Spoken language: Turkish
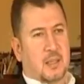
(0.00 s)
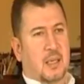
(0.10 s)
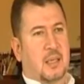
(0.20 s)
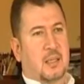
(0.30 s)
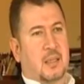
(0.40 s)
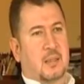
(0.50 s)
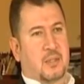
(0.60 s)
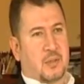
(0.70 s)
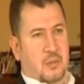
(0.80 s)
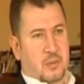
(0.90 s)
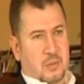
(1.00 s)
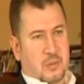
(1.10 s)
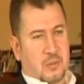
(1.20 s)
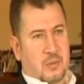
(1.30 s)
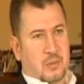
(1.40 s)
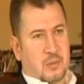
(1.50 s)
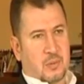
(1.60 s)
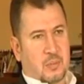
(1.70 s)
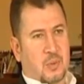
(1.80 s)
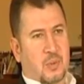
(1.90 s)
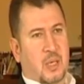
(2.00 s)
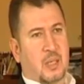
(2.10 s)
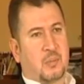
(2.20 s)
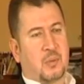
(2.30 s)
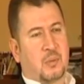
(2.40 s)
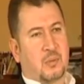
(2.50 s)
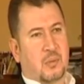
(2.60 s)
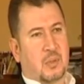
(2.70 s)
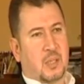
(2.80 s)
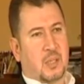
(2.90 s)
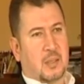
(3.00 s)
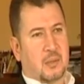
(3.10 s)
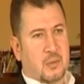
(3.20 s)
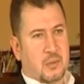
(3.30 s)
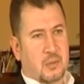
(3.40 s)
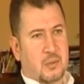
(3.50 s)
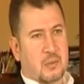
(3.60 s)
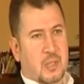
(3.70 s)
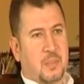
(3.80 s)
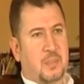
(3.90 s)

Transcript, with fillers: Antalya'dan çıkıyorsunuz, dünyanın bütün noktalarına gidiyorsunuz.